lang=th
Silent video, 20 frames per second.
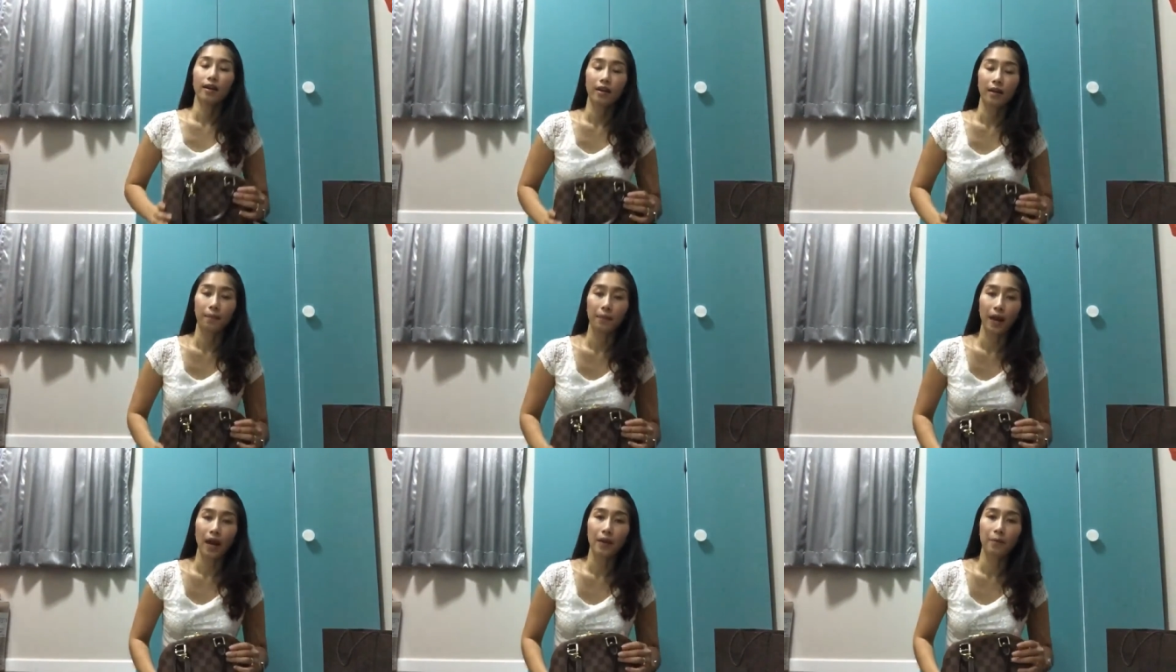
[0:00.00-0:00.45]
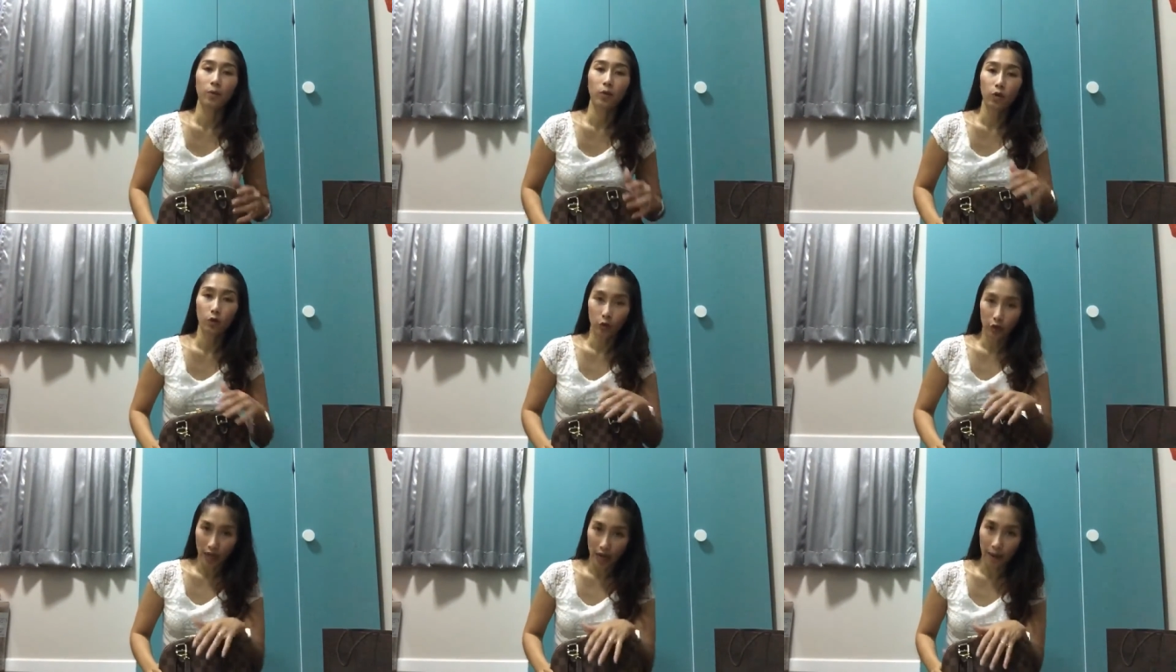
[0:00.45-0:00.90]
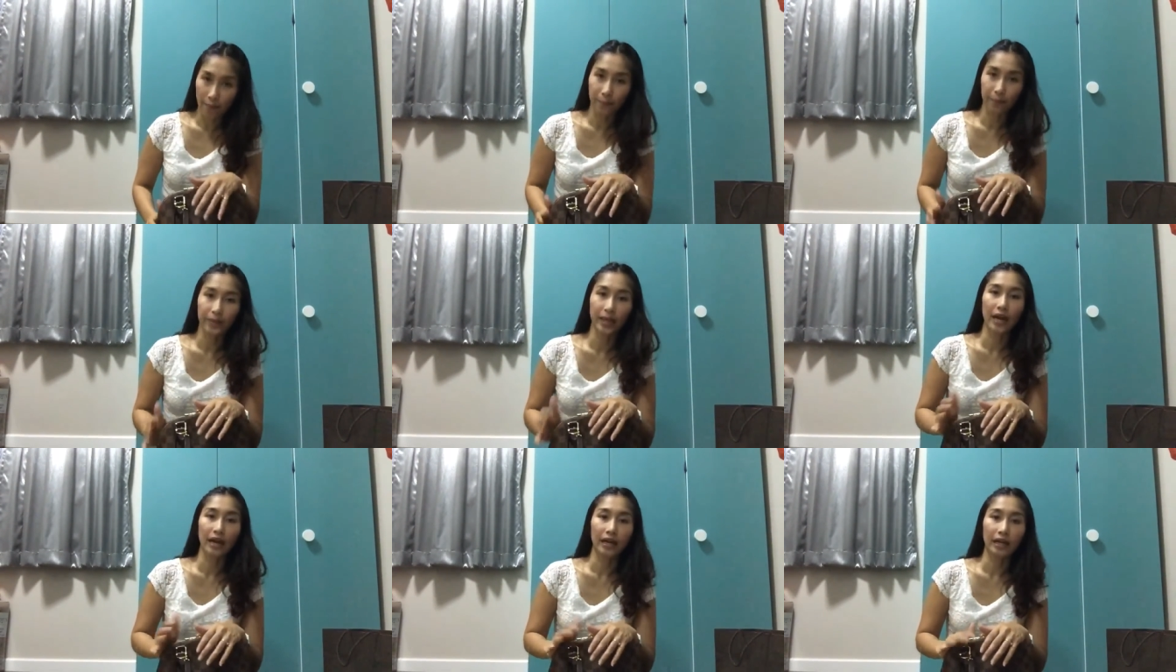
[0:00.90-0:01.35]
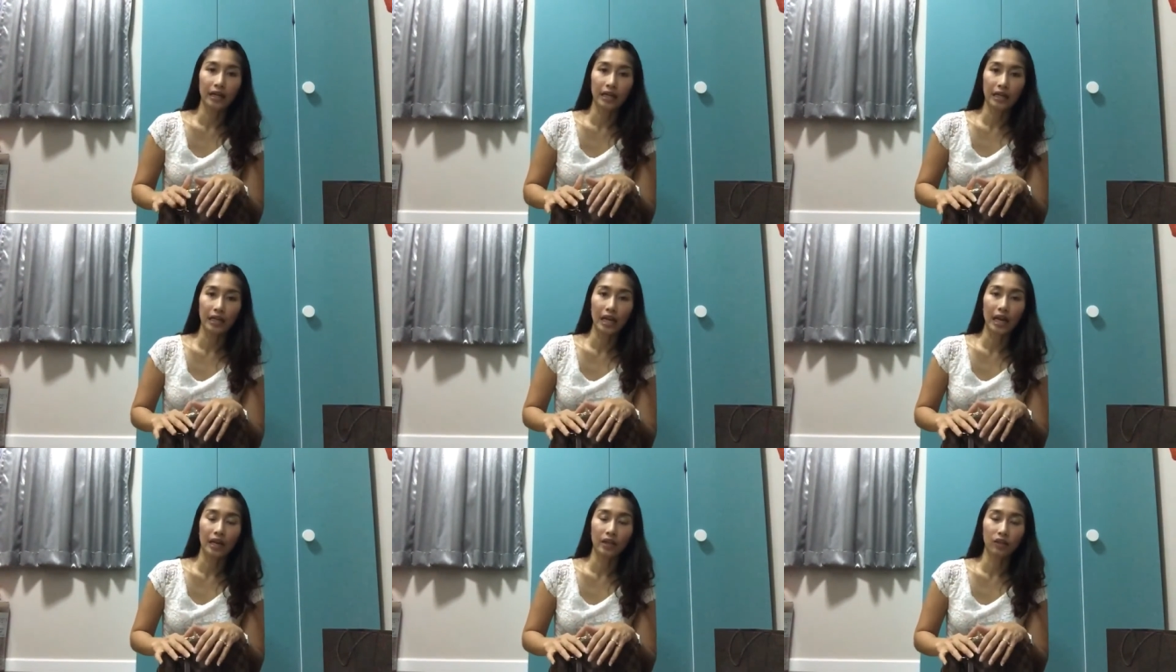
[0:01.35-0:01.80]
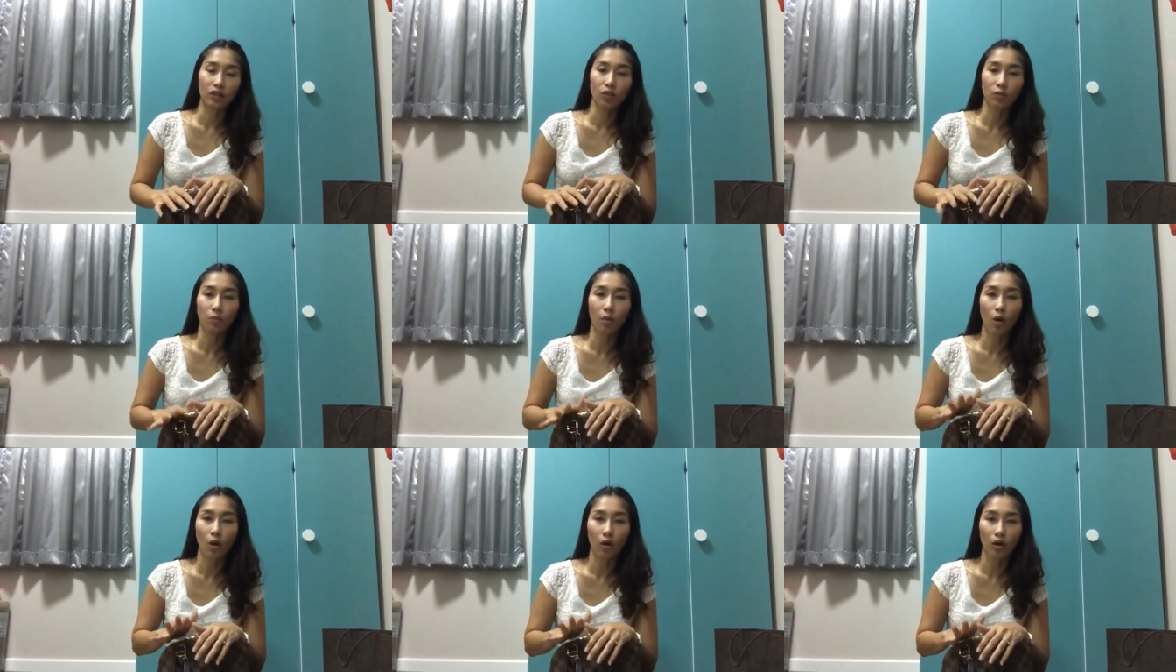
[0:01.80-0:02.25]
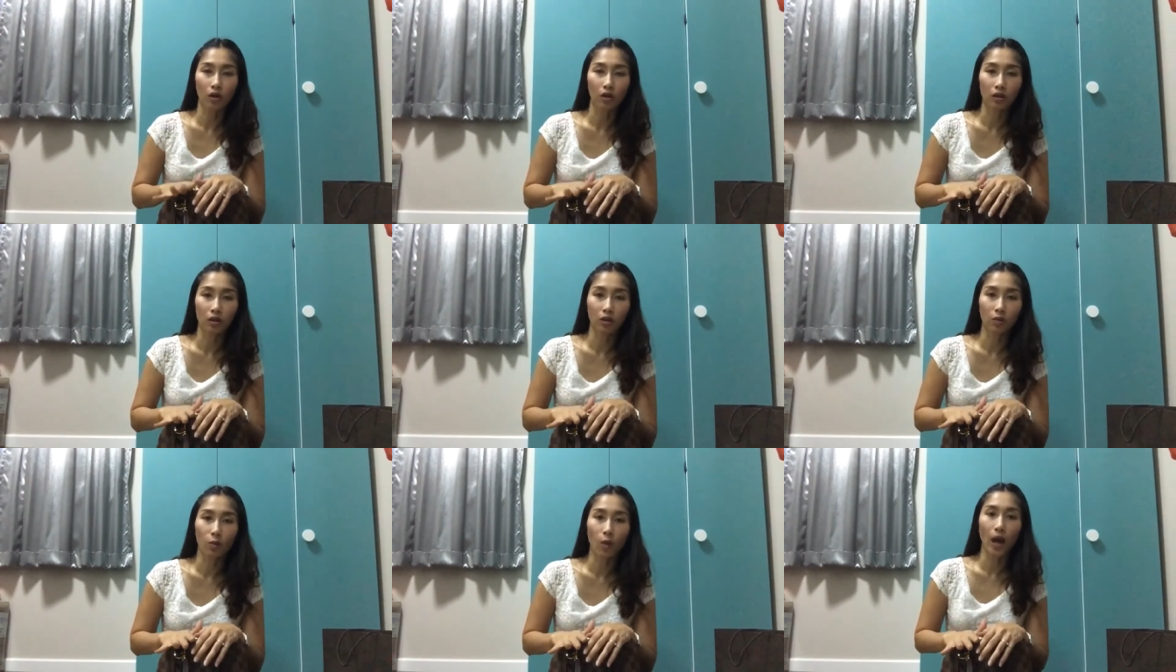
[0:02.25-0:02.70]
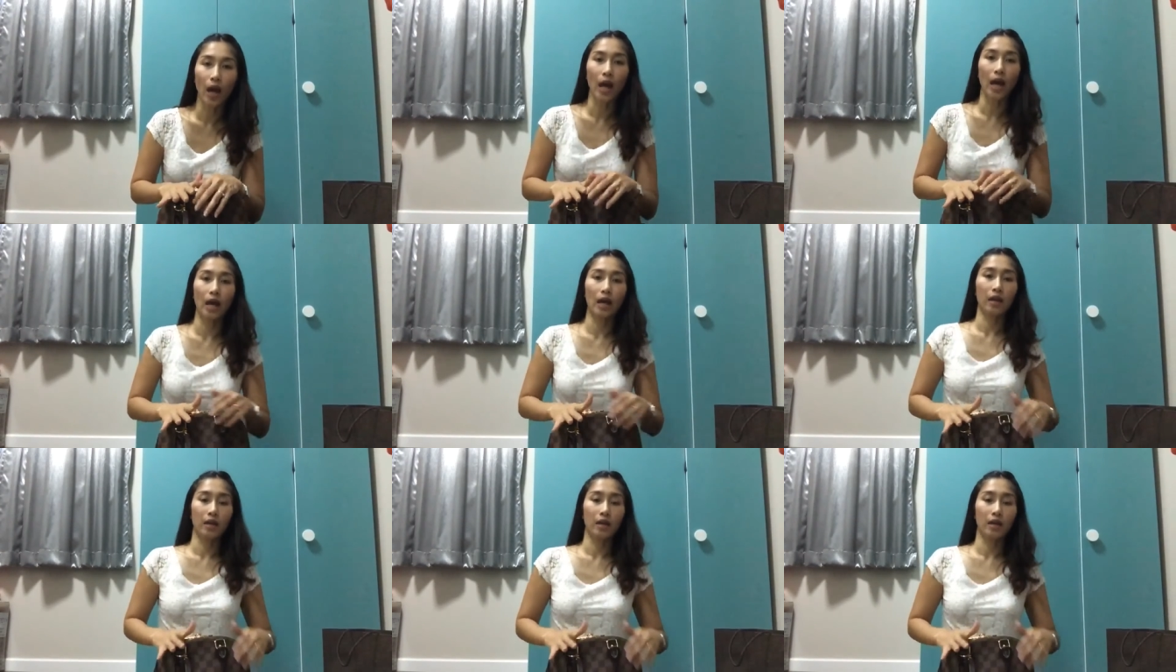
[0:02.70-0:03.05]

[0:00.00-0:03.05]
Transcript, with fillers: กับลายโมโนแกรมต่างกันยังไงต้องบอกเลยว่า